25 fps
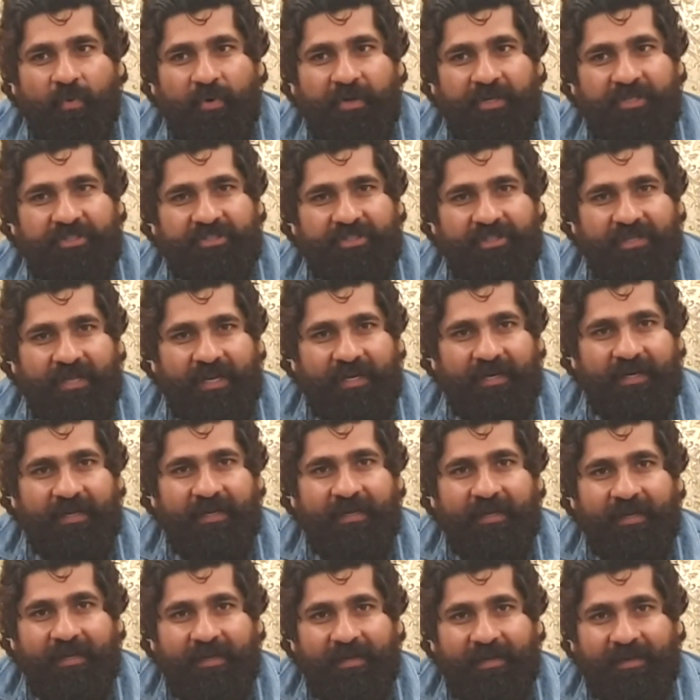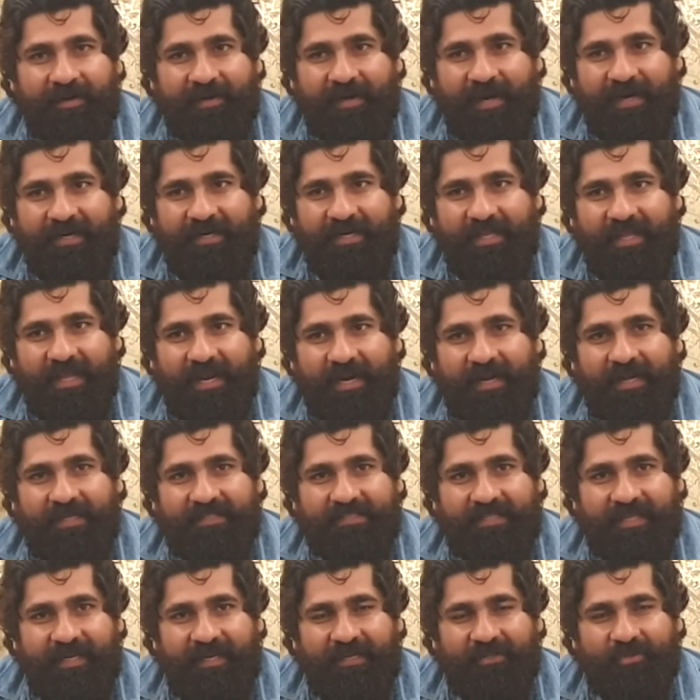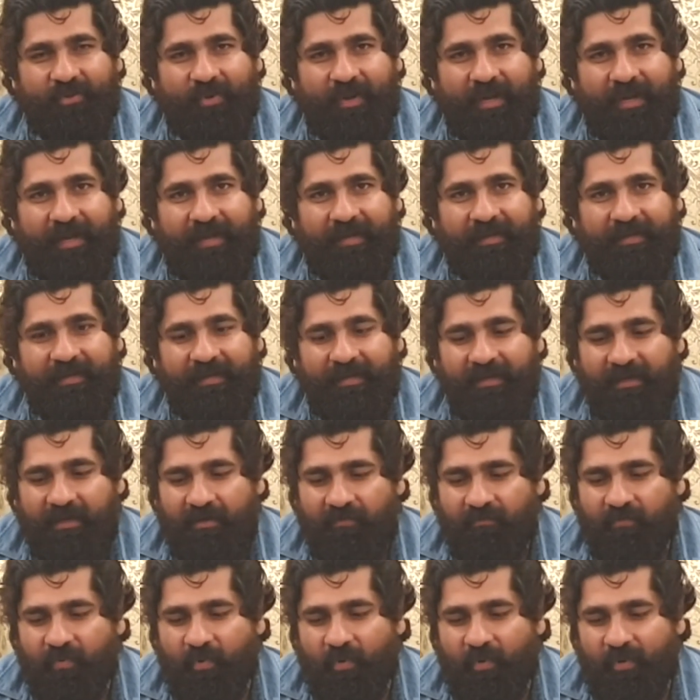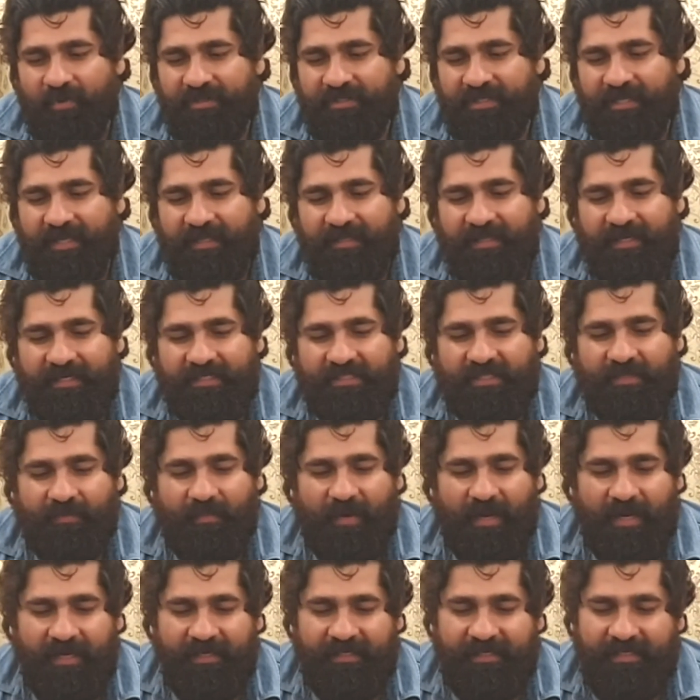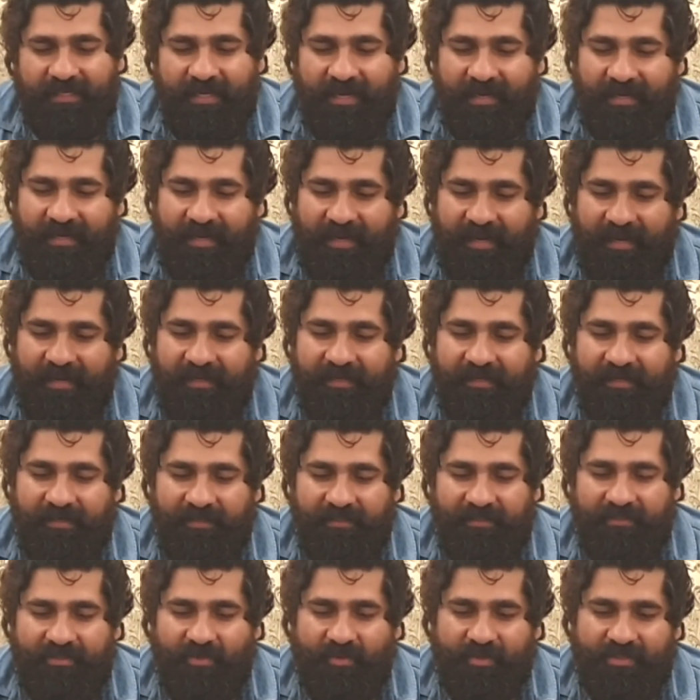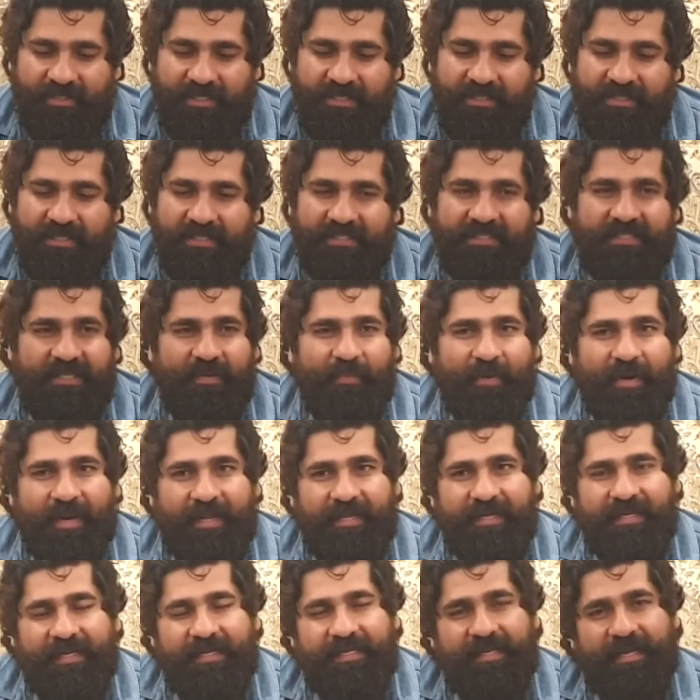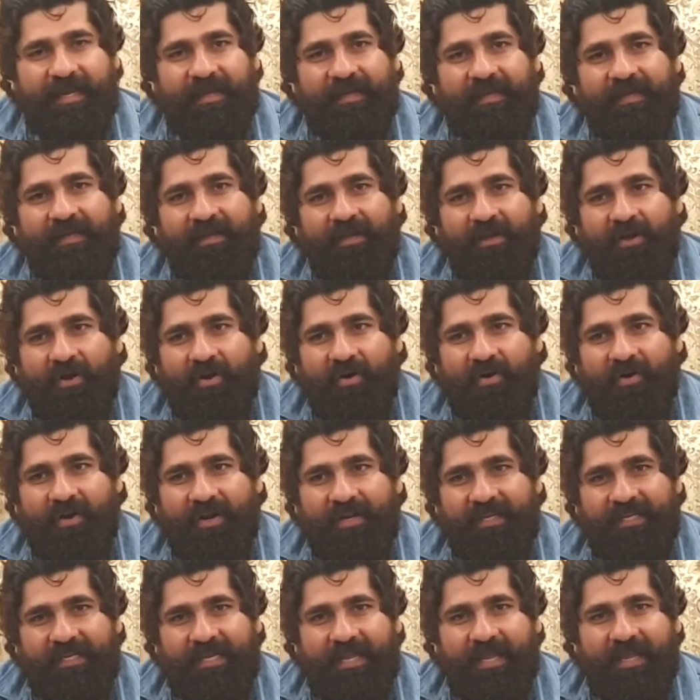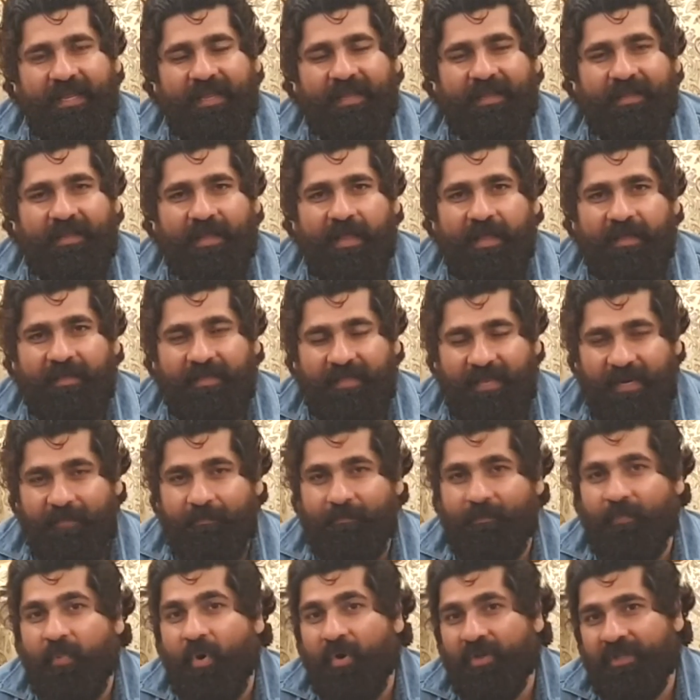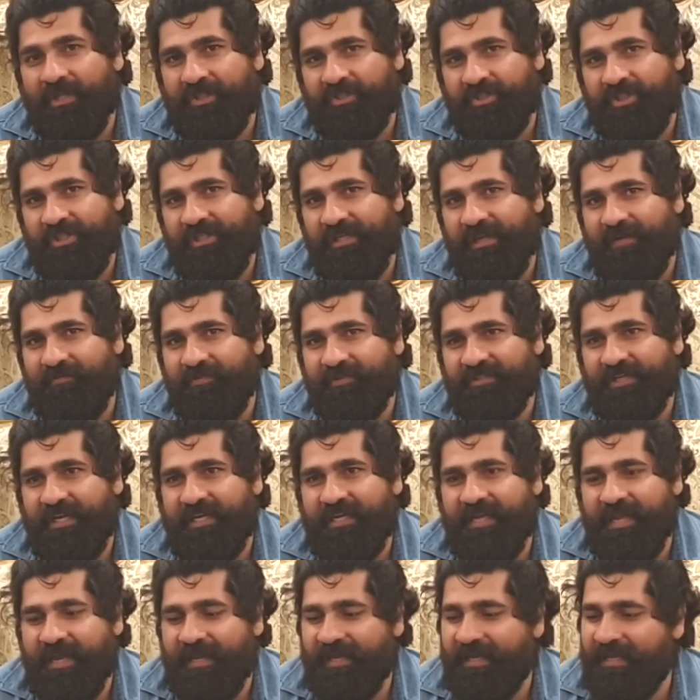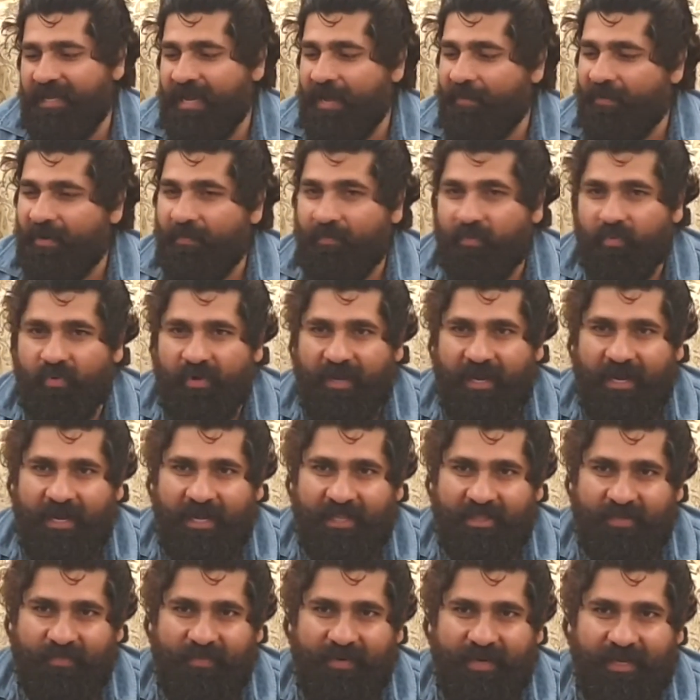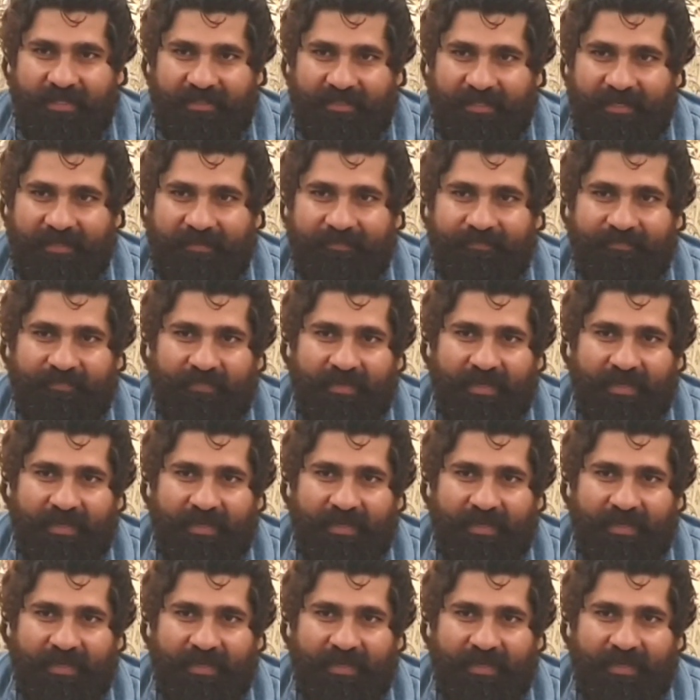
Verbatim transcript: ओरिजिनल रेड डियर का सिंग जो है वो इसके अंदर इस्तेमाल किया गया है जो इसकी दस्ती बनाई गई है और ये ग्रिप बहुत अच्छी है वजह यह है कि ये आपके पूरे हाथ में आता है